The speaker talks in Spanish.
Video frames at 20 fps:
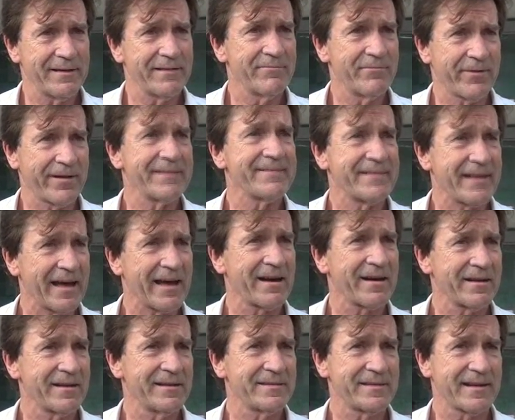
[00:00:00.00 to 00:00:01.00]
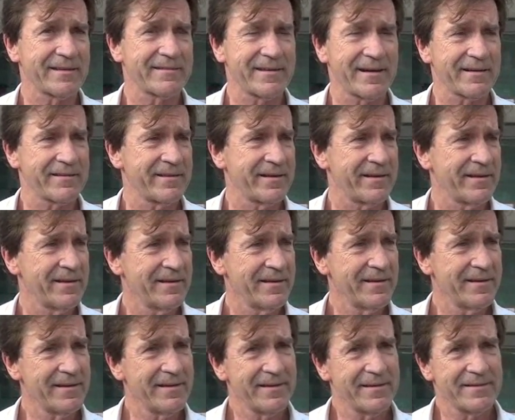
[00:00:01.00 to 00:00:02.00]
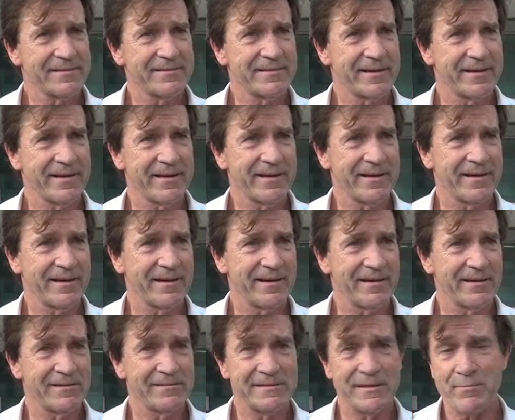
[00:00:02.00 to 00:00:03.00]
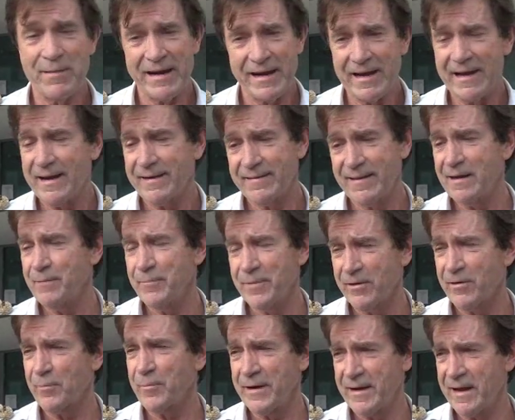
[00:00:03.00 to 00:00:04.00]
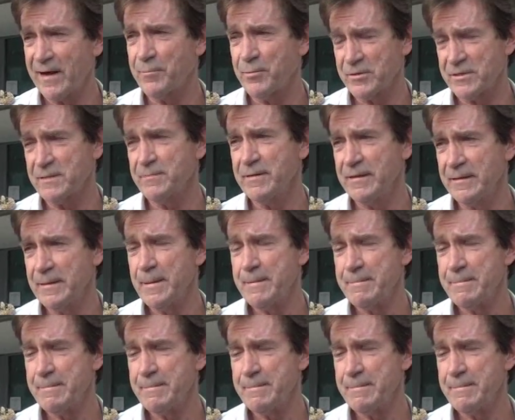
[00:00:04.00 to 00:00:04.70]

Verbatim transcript: enfrentar y tratar de, eh, de, manejar de la mejor manera posible.